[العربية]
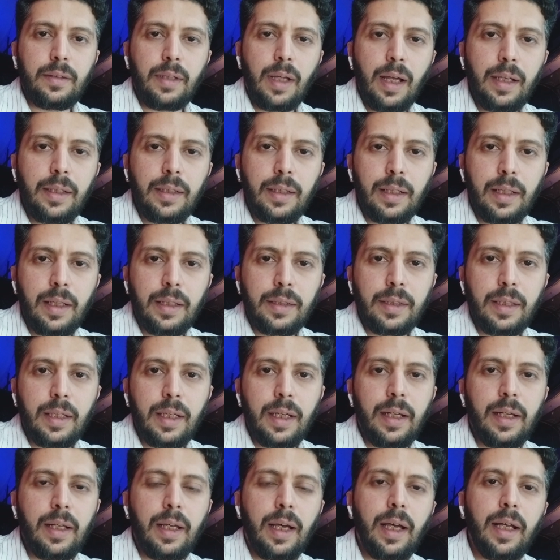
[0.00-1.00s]
تعادل نادي
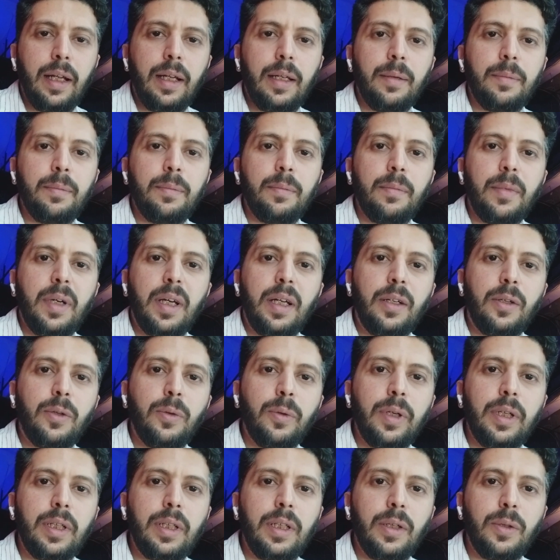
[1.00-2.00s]
أهلي حلب مع
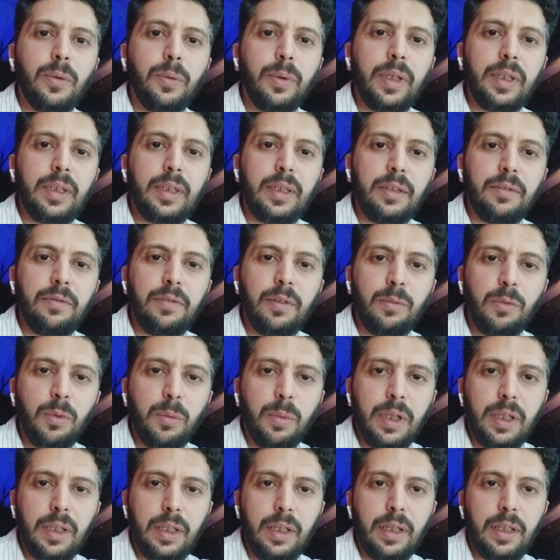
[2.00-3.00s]
الكويت الكويتي في
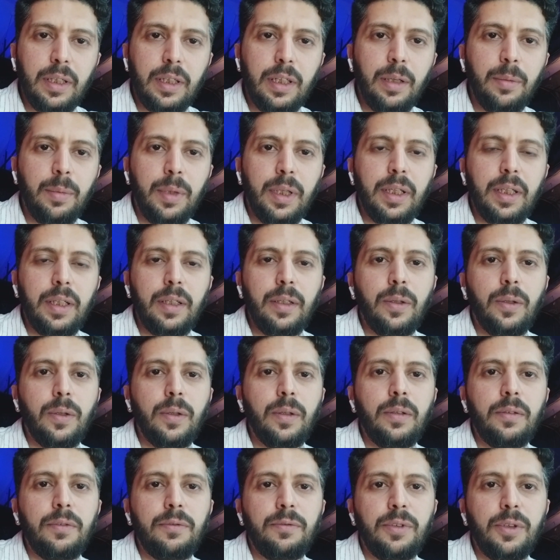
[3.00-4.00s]
المباراة الرابعة
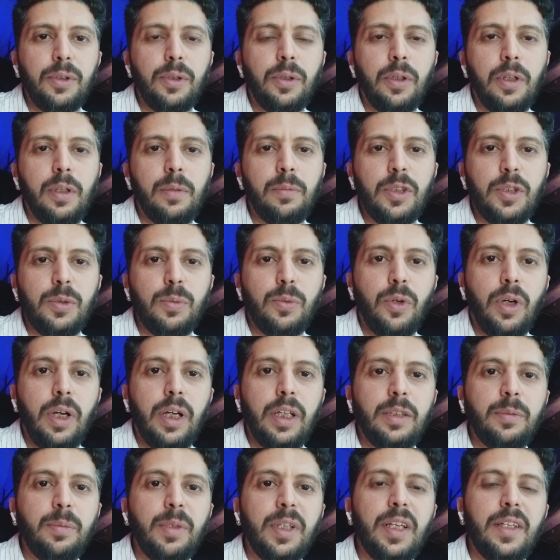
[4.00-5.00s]
له في دور
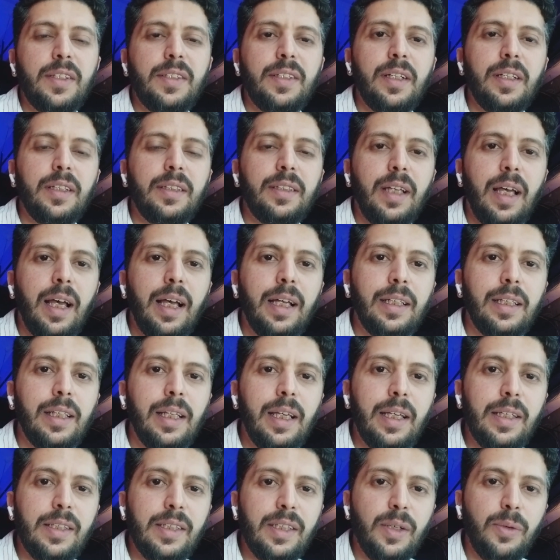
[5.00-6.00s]
المجموعات بكأس الاتحاد
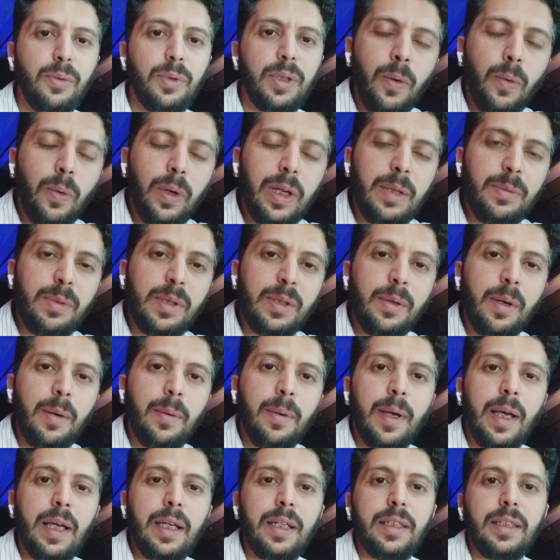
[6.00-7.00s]
الآسيوي واللي
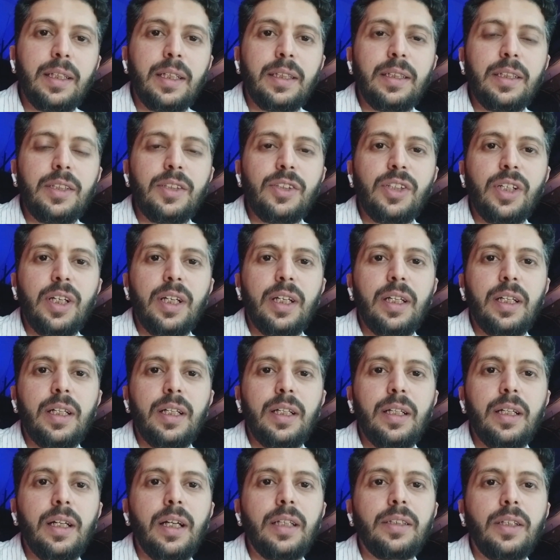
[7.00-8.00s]
بسبب هاي النتيجة
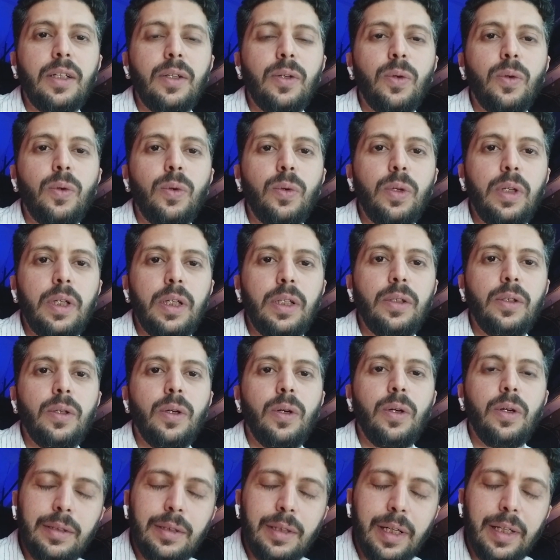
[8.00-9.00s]
نقدر نقول
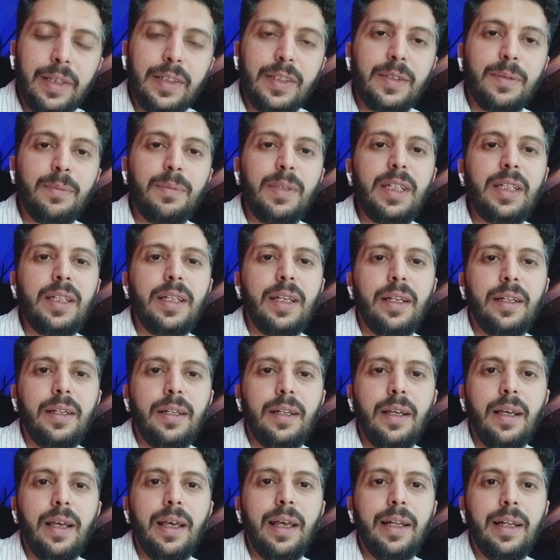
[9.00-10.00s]
أنه رسميا
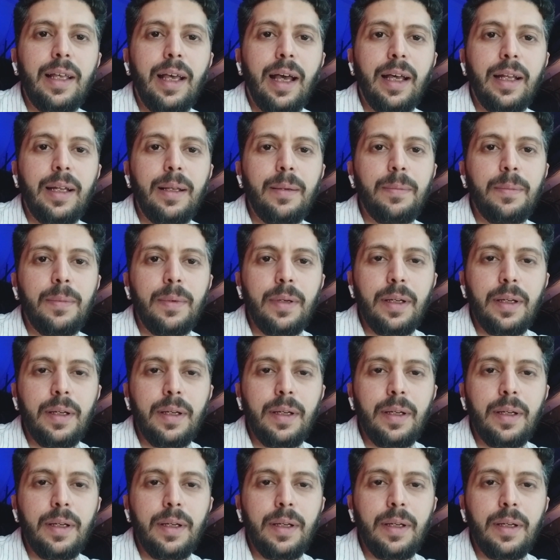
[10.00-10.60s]
أهلي حلب